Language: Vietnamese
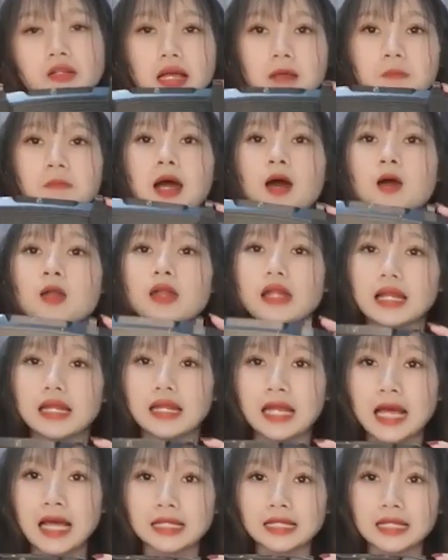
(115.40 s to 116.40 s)
cảnh báo lệch
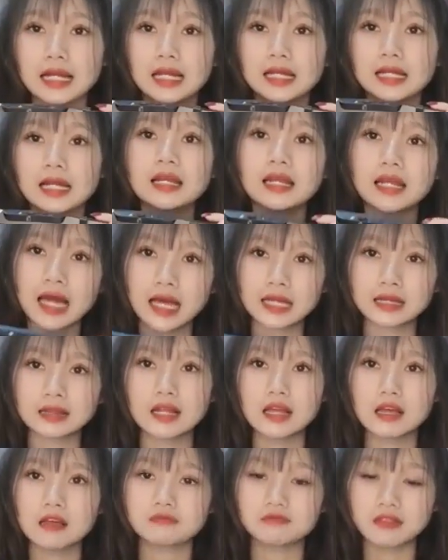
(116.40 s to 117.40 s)
làn lấn làn
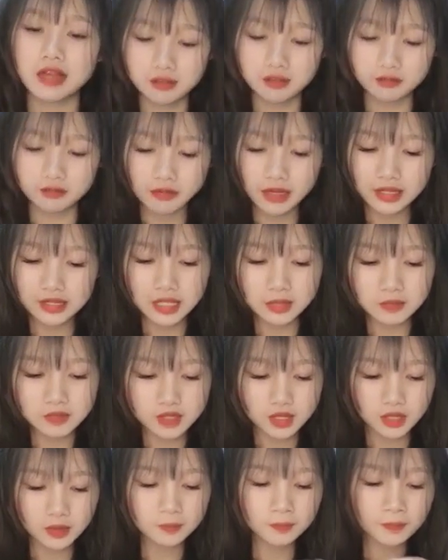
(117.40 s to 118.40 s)
và va chạm
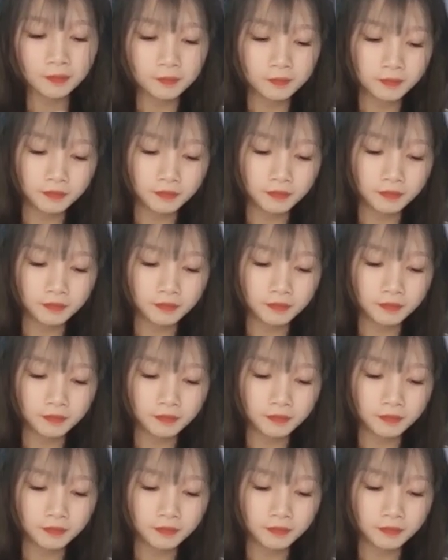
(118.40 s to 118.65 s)
sớm uh,